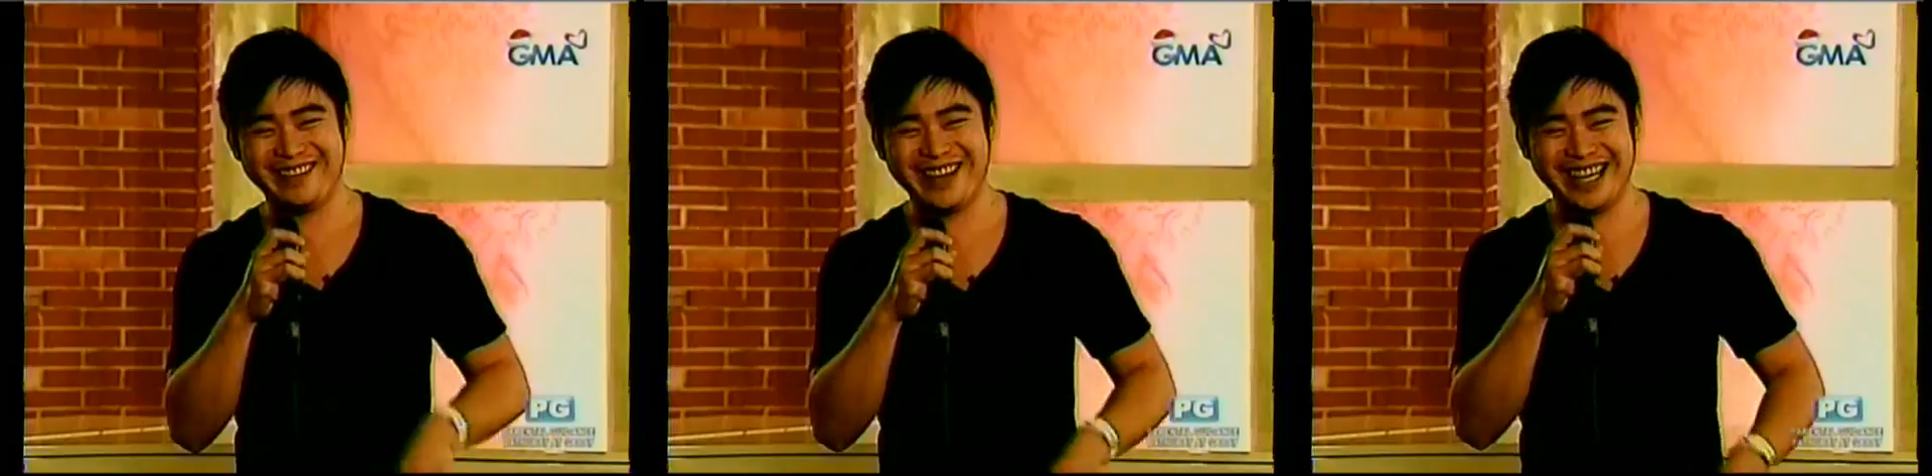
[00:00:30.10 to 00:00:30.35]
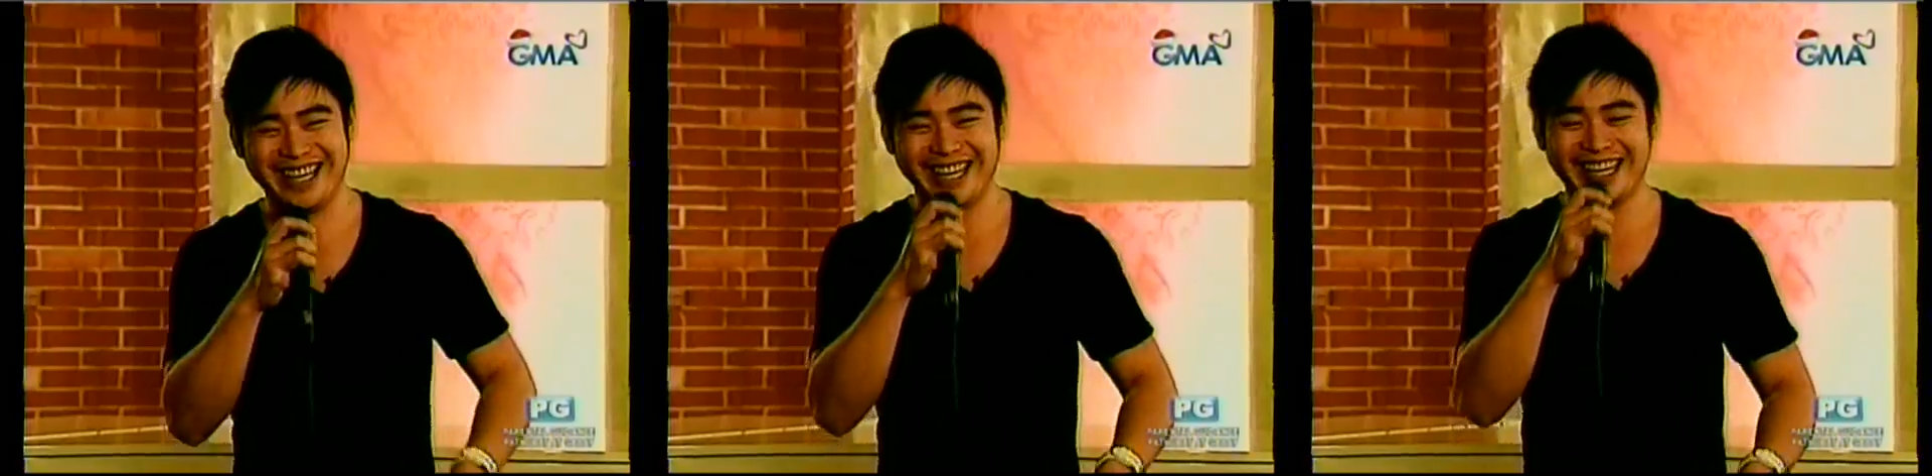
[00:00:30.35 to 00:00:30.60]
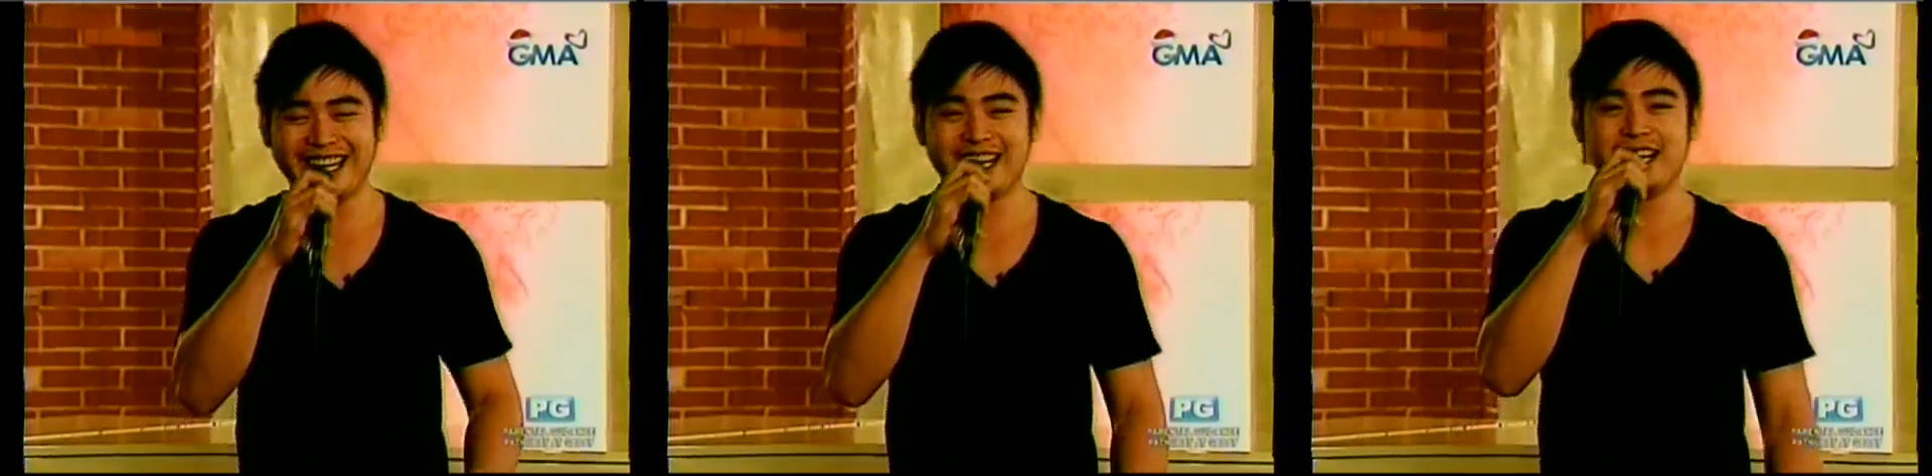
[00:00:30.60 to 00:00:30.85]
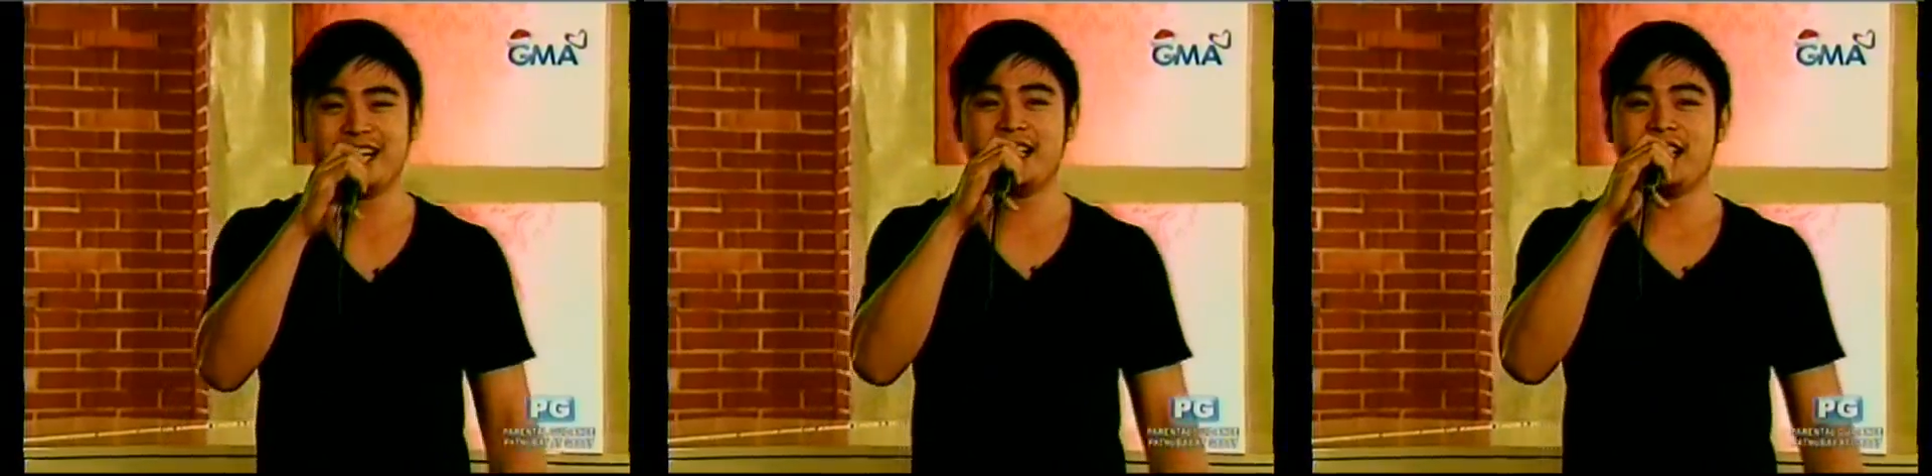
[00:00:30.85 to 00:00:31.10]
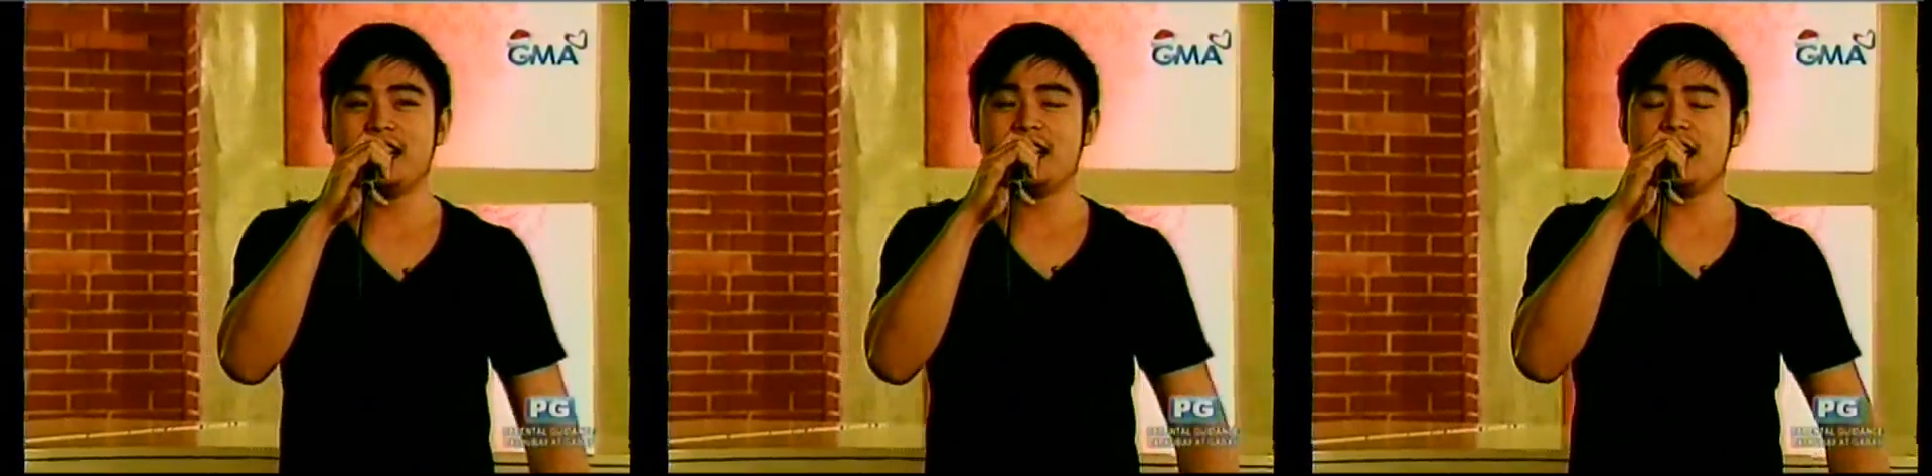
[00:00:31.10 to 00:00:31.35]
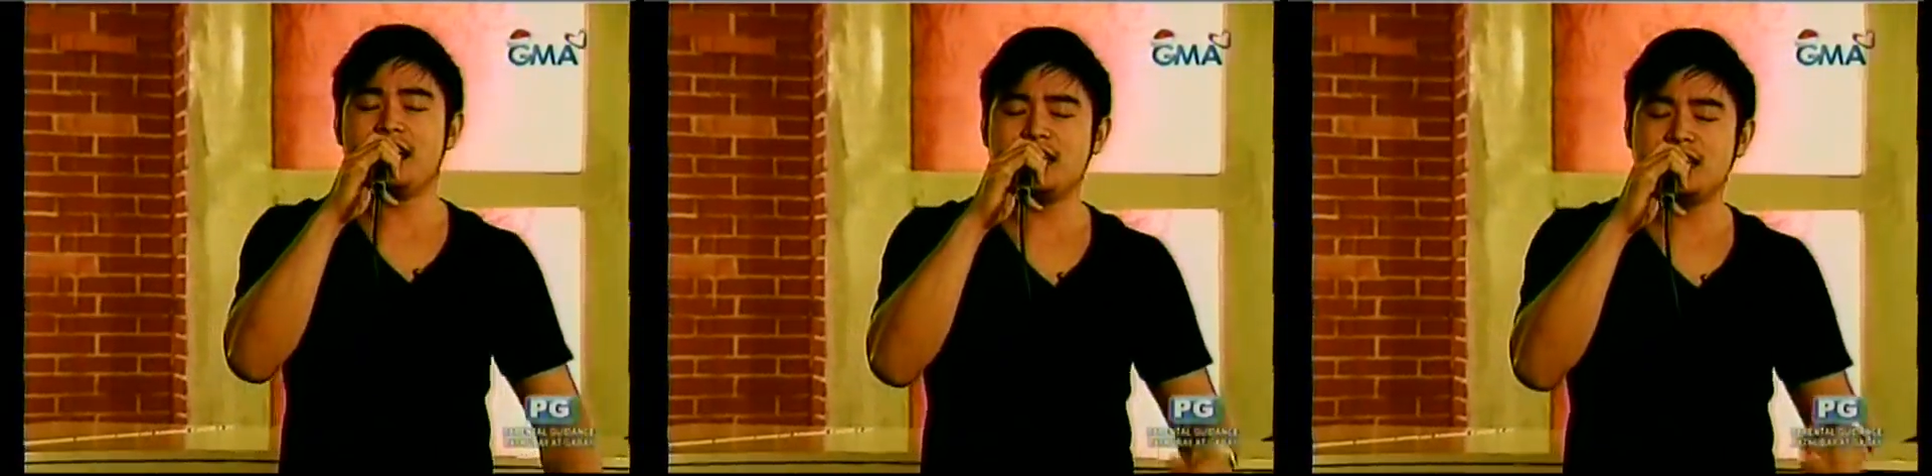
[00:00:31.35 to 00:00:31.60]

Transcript: kong magamit, lahat ng